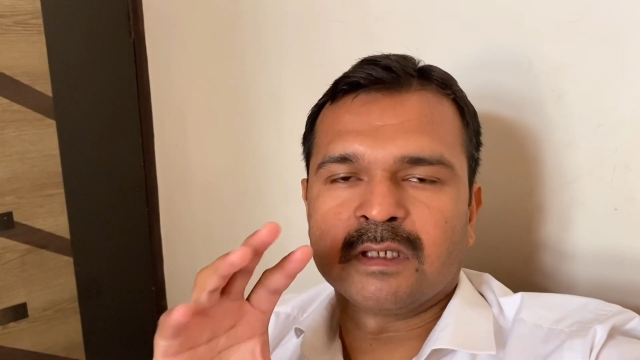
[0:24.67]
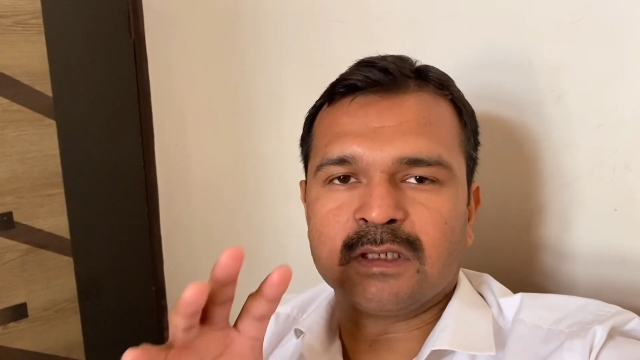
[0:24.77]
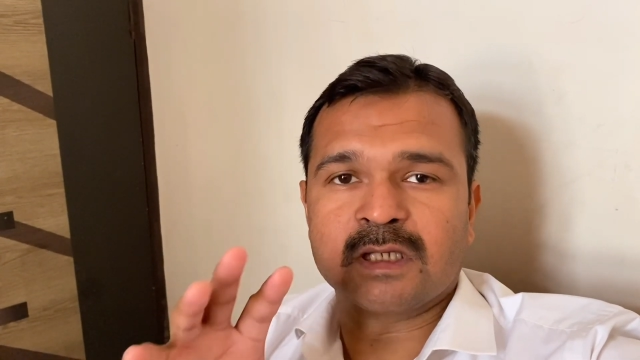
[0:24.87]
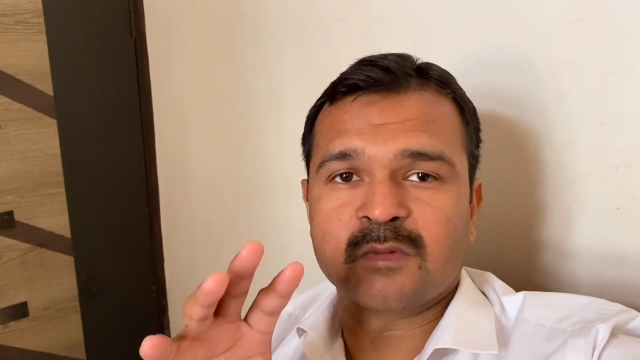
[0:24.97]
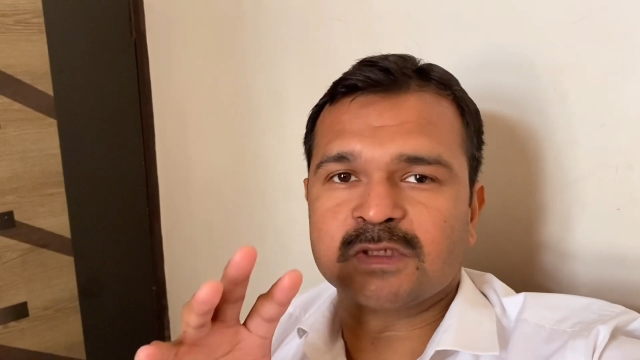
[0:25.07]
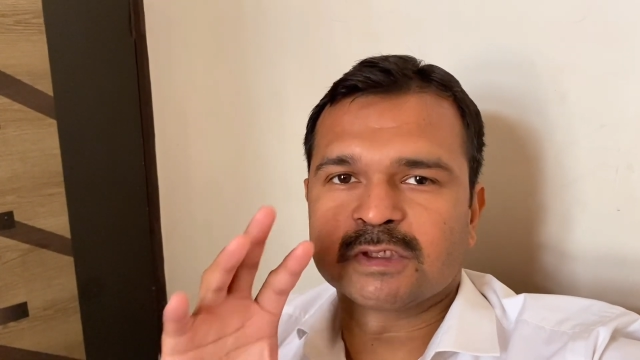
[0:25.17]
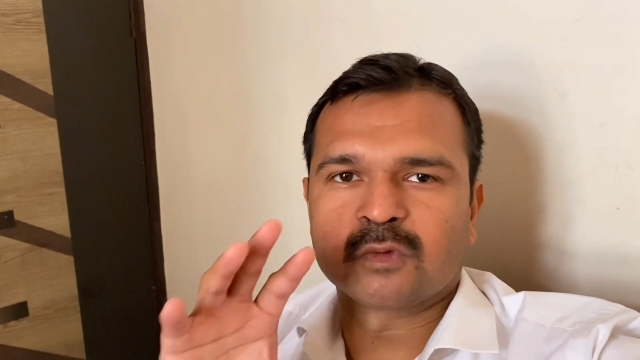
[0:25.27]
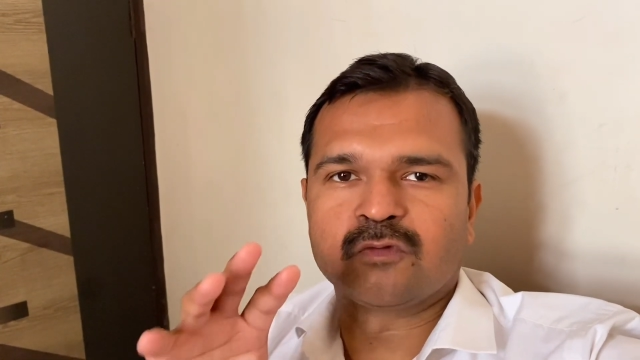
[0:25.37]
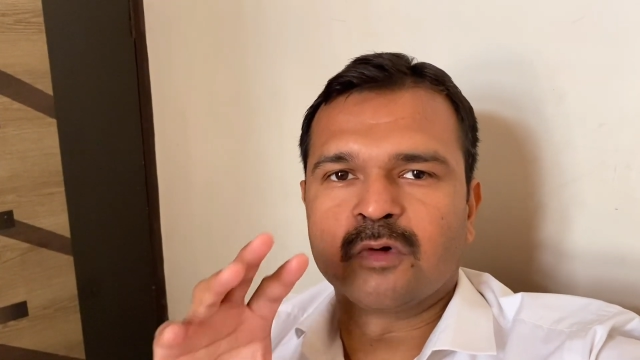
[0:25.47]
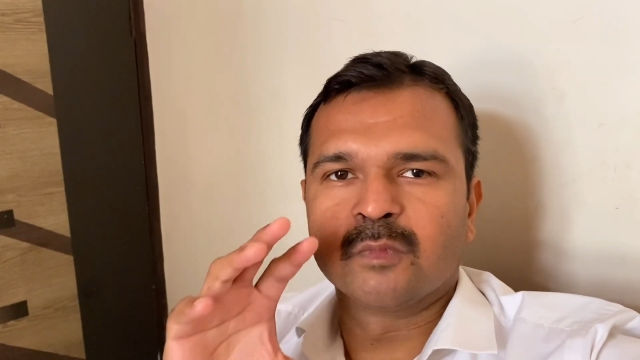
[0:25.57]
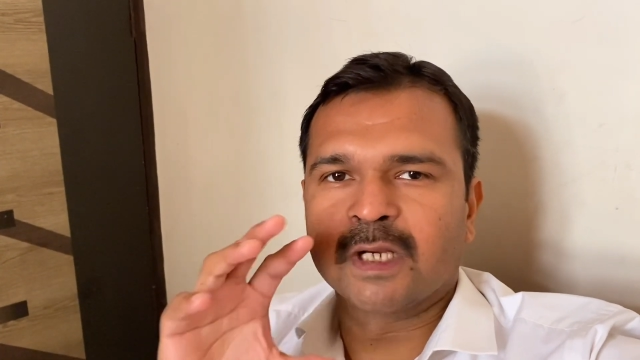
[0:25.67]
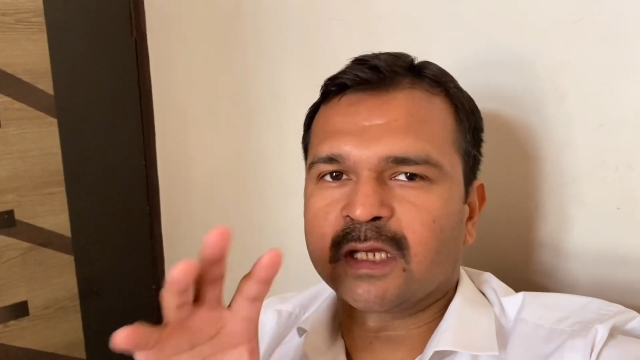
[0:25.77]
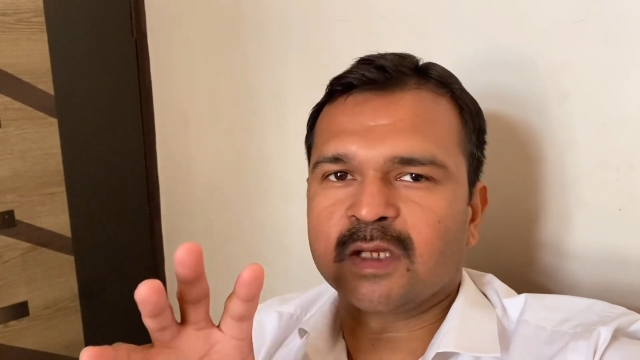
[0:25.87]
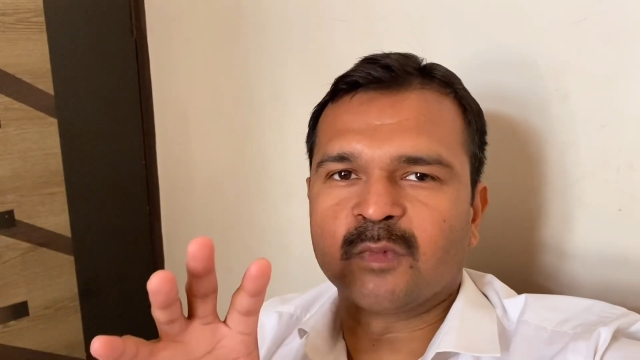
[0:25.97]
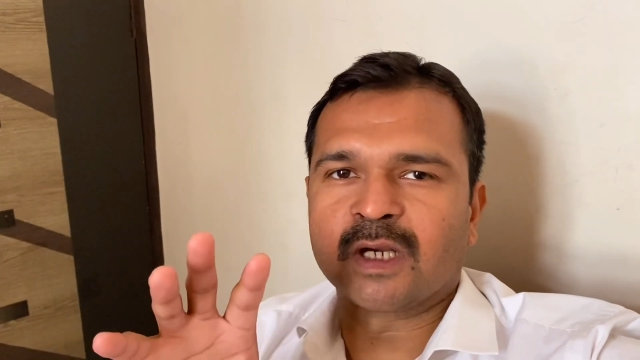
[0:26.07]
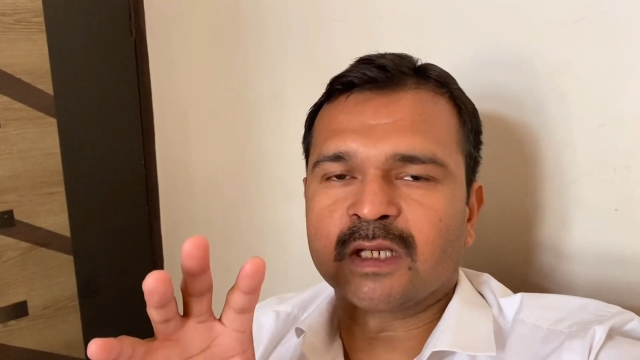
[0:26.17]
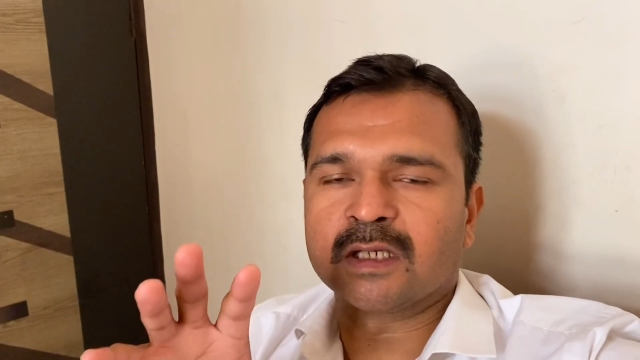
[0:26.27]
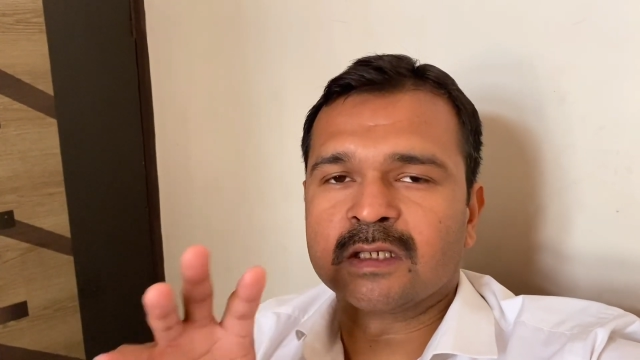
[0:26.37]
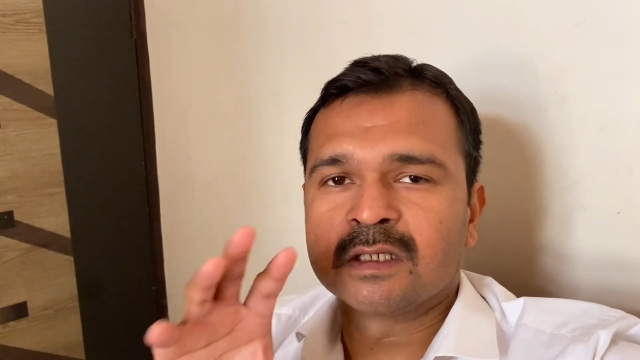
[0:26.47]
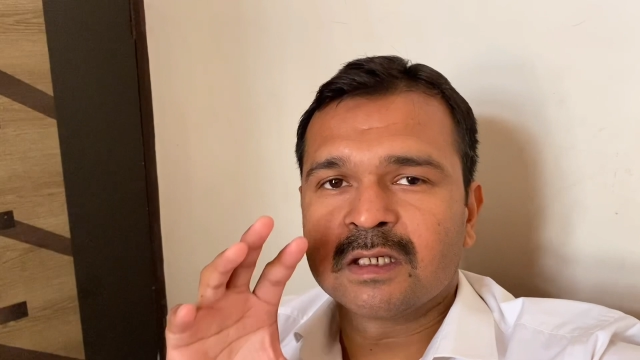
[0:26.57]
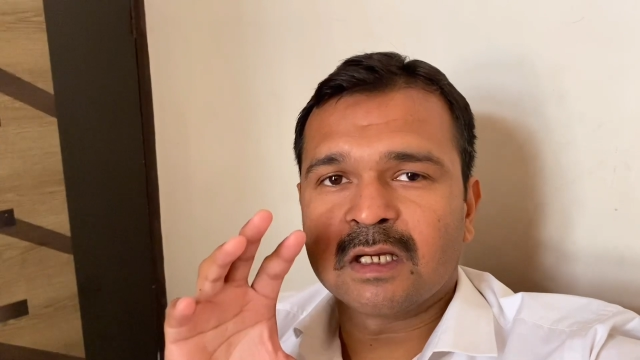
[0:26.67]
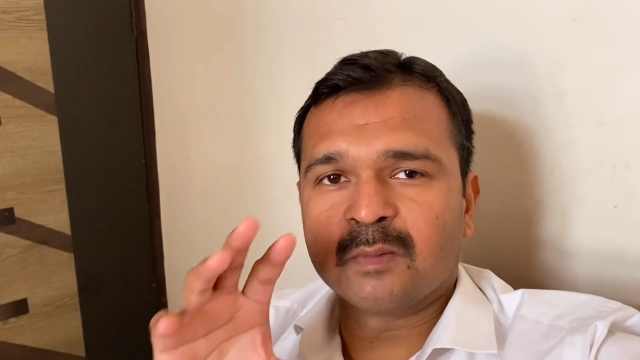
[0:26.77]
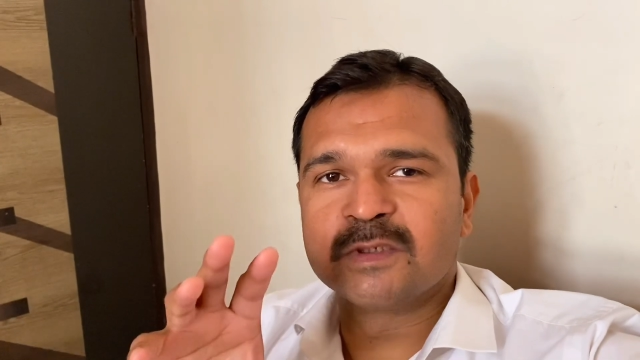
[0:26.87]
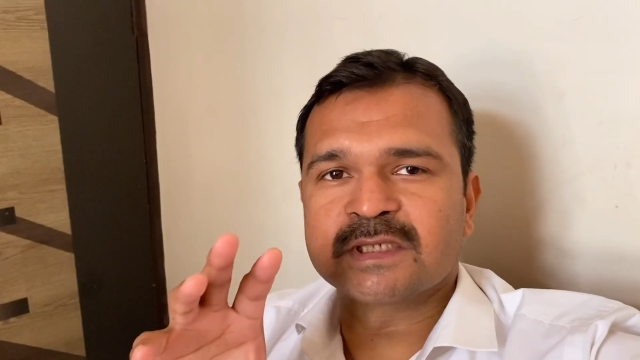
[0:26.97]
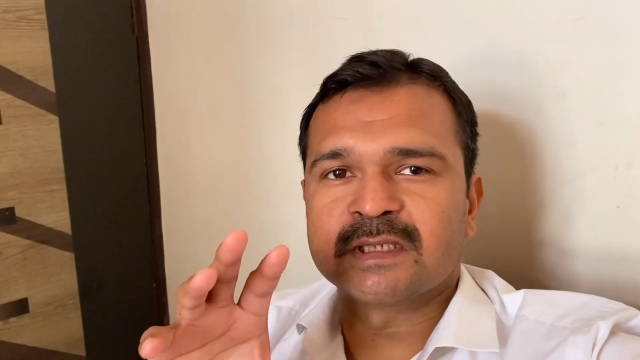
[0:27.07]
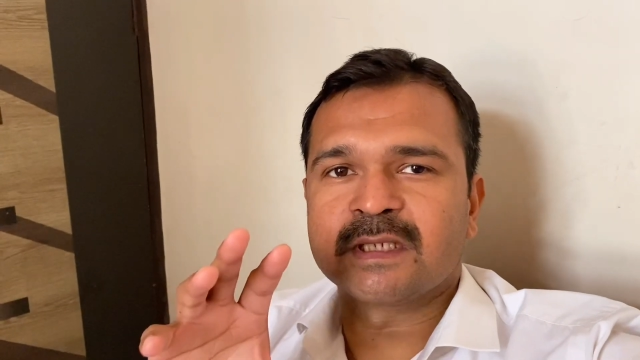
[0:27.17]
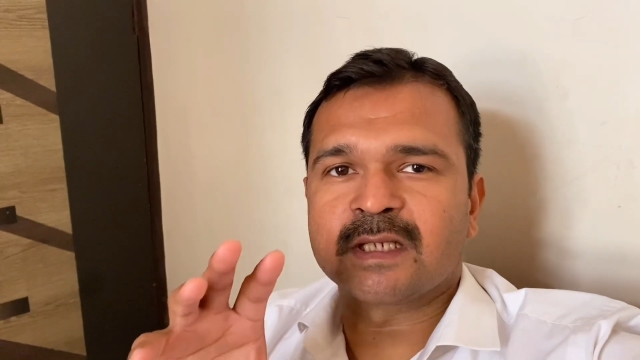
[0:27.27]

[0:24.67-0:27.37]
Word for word: इतने बच्चे तो फॉर्म भरेंगे ही भरेंगे अब इसके अंदर